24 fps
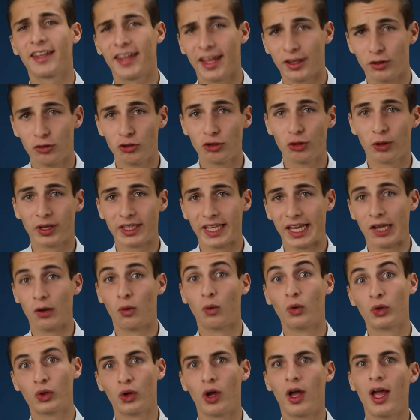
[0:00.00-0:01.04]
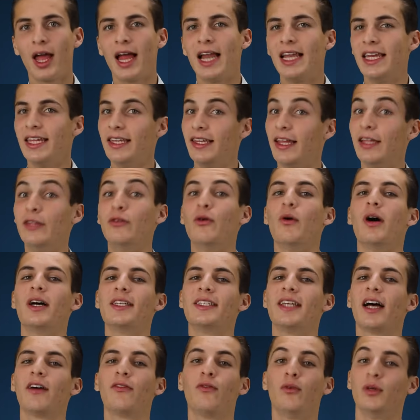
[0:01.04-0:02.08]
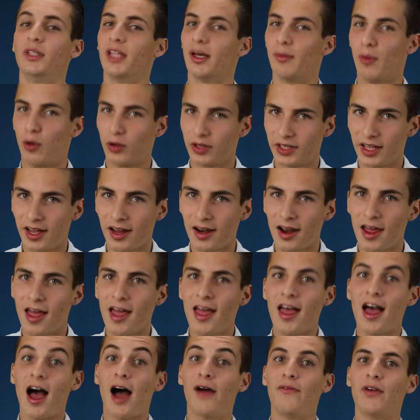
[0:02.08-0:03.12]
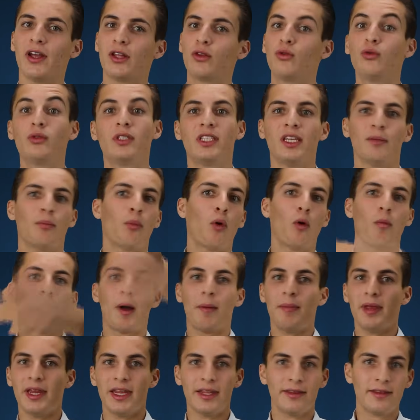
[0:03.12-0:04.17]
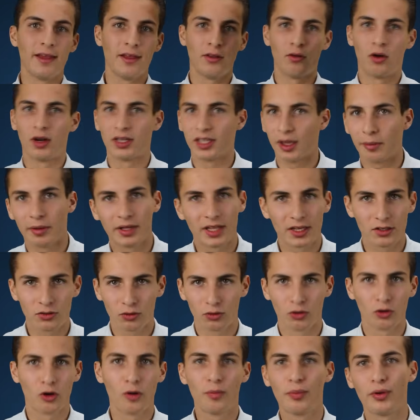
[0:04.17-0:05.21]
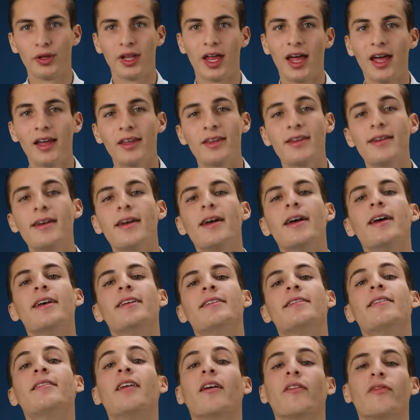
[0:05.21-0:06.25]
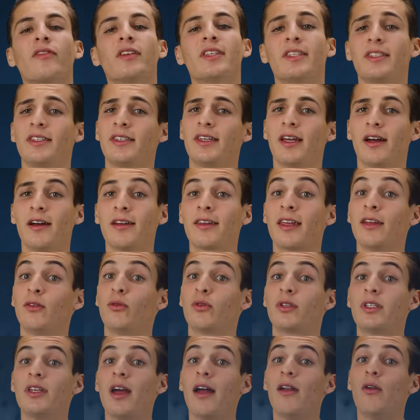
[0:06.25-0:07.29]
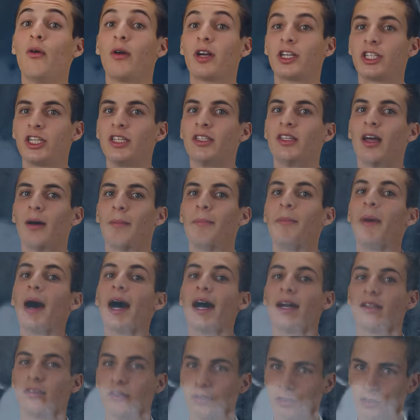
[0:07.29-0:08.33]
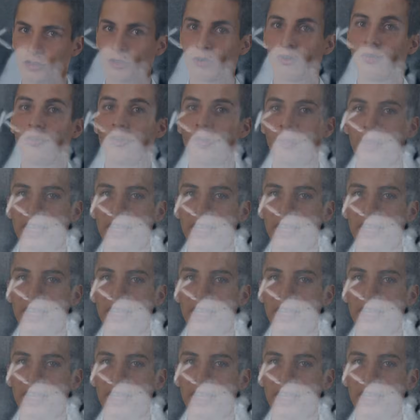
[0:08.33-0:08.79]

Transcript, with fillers: qui a toujours été contre l'idée de hasard fondamental, avec toutes ses probabilités dans l'interprétation de Copenhague, c'est un physicien qui est aussi à l'origine d'un paradoxe connu en